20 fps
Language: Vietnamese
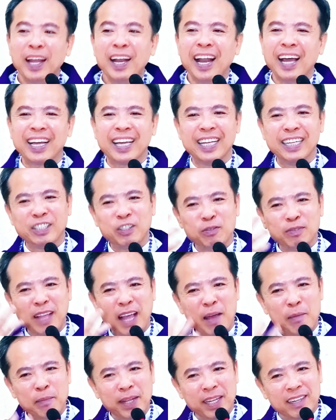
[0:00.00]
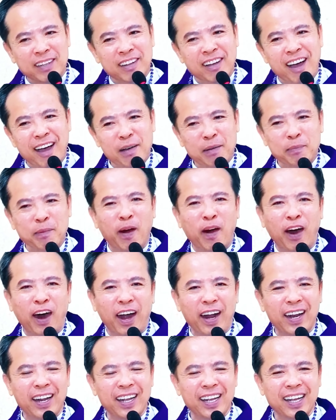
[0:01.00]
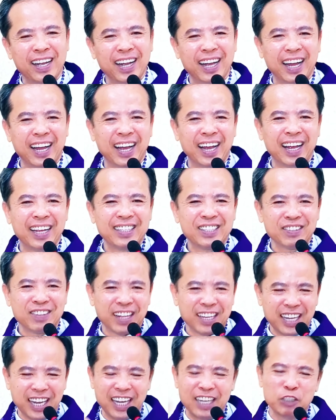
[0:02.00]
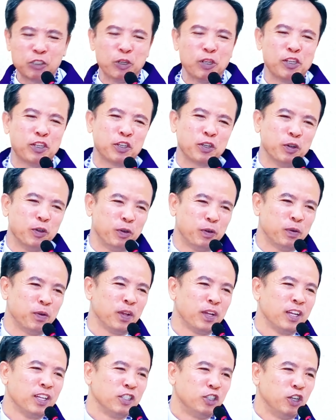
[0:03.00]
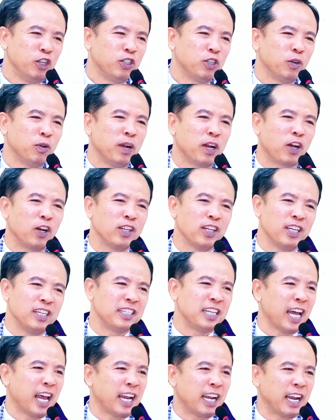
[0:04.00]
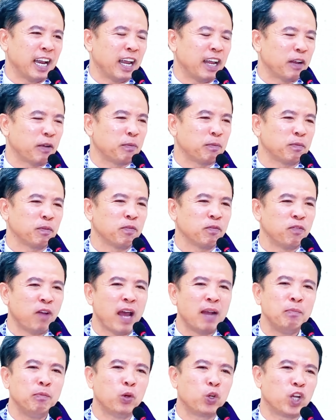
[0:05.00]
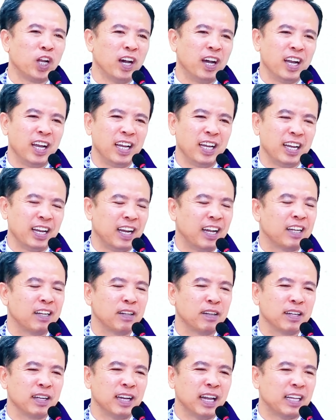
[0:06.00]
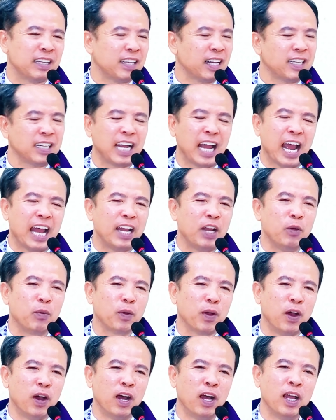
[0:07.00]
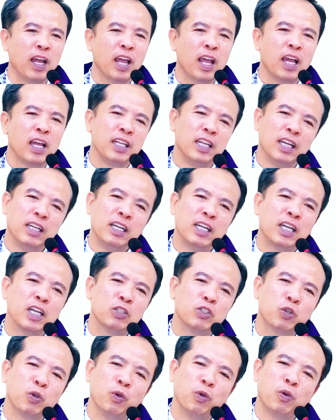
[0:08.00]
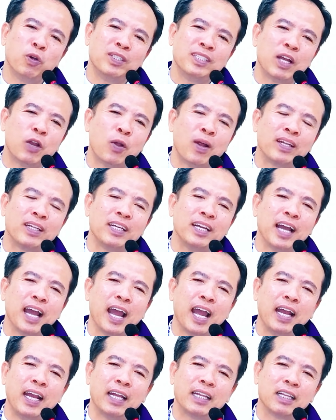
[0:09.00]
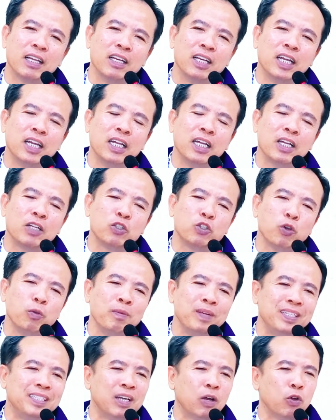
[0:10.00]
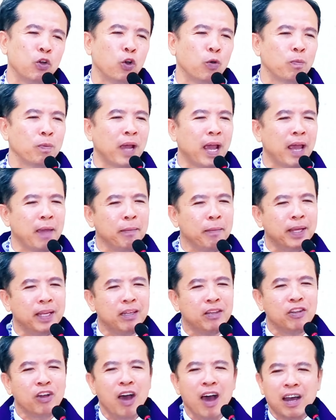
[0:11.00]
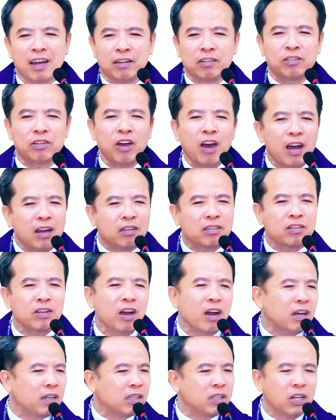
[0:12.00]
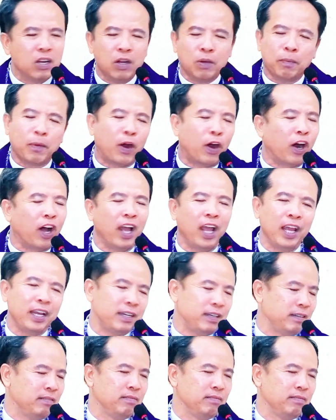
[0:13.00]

đấy là khi chúng ta bị tước bỏ đấy à, chúng ta nhìn lên Chúa Giêsu Chúa Giêsu đã có thời gian là phán một lời à, là tất cả đều có nhưng Đức Giêsu có giai đoạn thứ hai là từ khi Đức Giêsu bị trao nộp ngài bị tước tước tước tước bỏ hết